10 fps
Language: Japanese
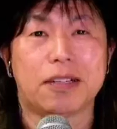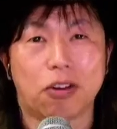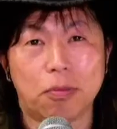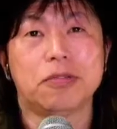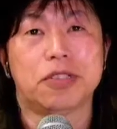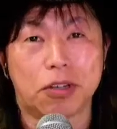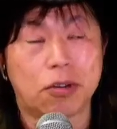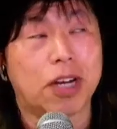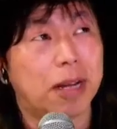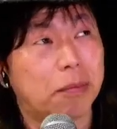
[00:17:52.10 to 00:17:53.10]
思うしこれ
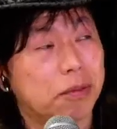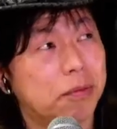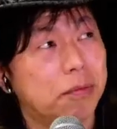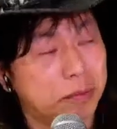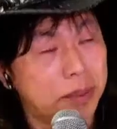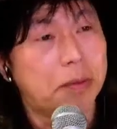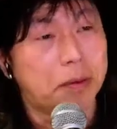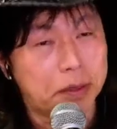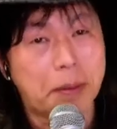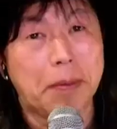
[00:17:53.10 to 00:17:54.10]
からも今
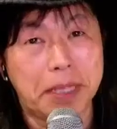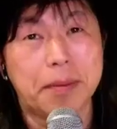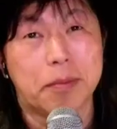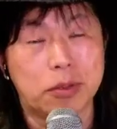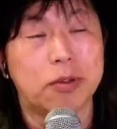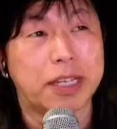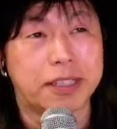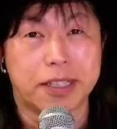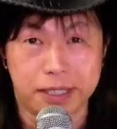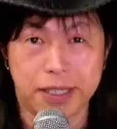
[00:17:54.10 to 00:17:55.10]
今までもそうやっ
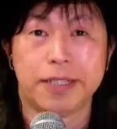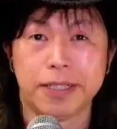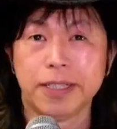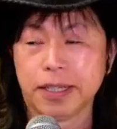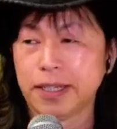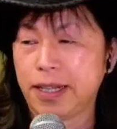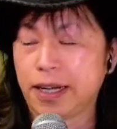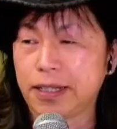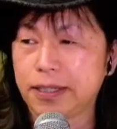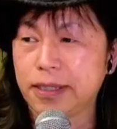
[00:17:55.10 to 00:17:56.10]
たしなん
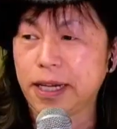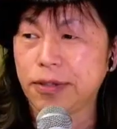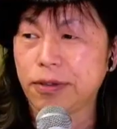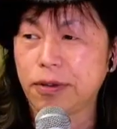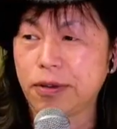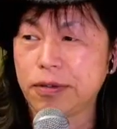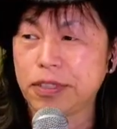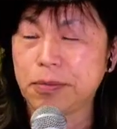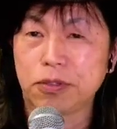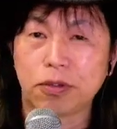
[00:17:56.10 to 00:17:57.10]
かあの自
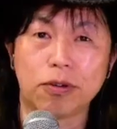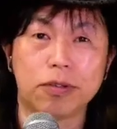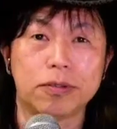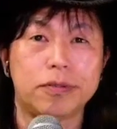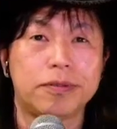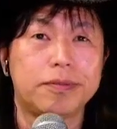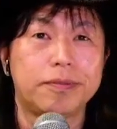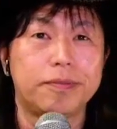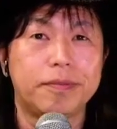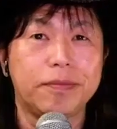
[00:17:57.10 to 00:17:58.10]
分のこ
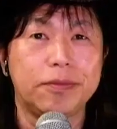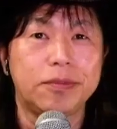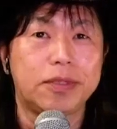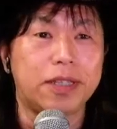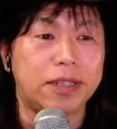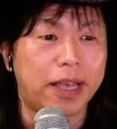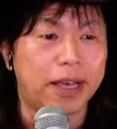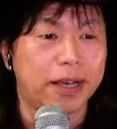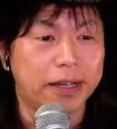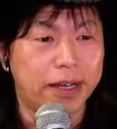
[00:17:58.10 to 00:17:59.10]
うね
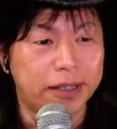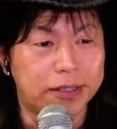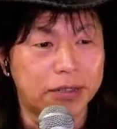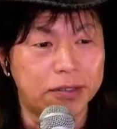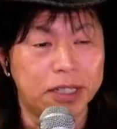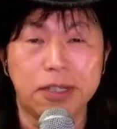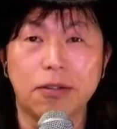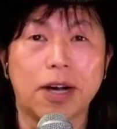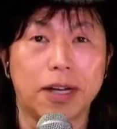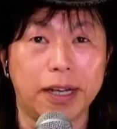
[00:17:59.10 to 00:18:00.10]
あの作品と
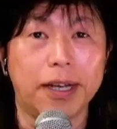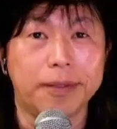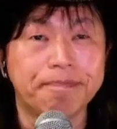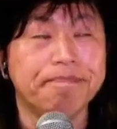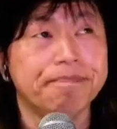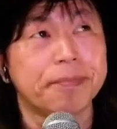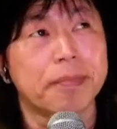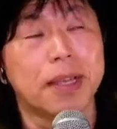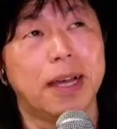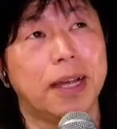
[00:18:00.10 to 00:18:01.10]
かがね
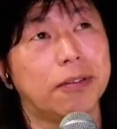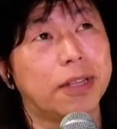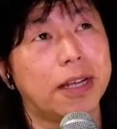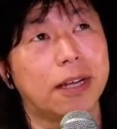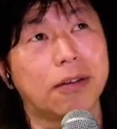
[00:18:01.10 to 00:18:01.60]
あの誰かの